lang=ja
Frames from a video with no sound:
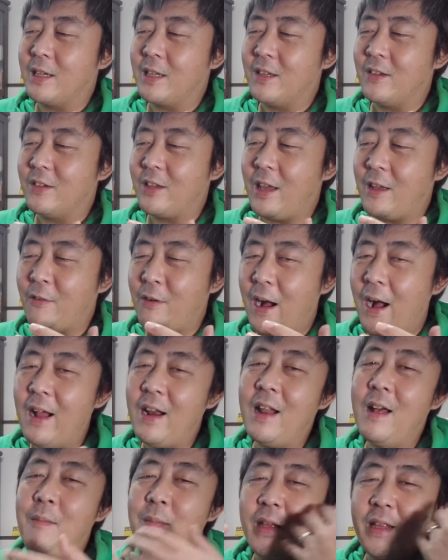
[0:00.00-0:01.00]
けど、結構
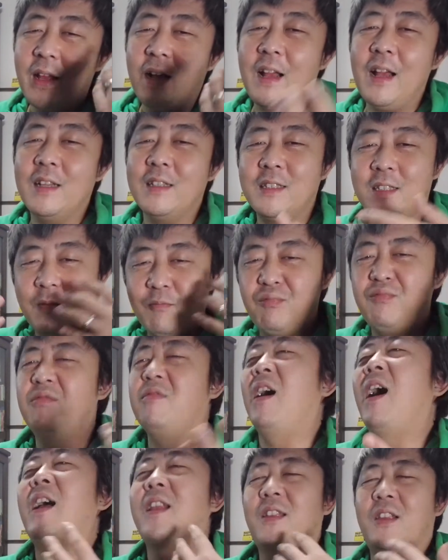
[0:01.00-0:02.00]
粗めな感じで
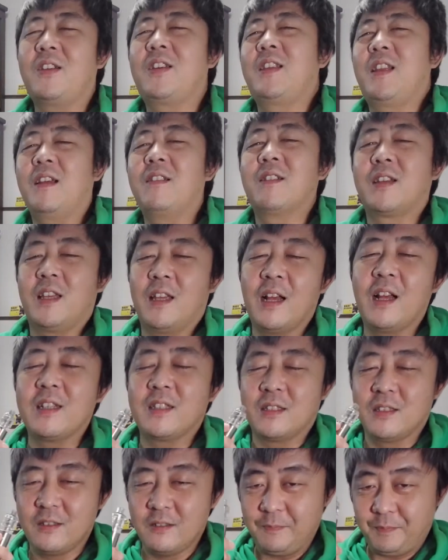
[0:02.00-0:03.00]
ブワーっと来てる気が
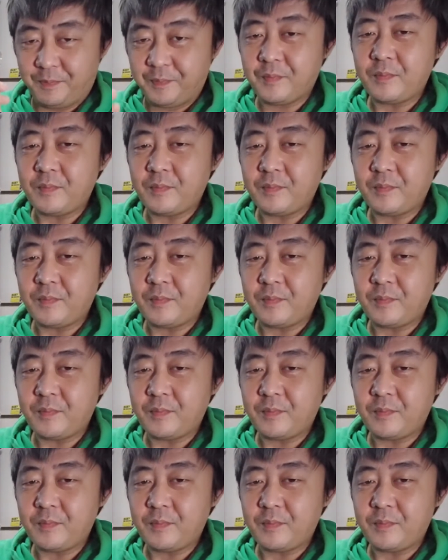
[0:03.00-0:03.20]
する。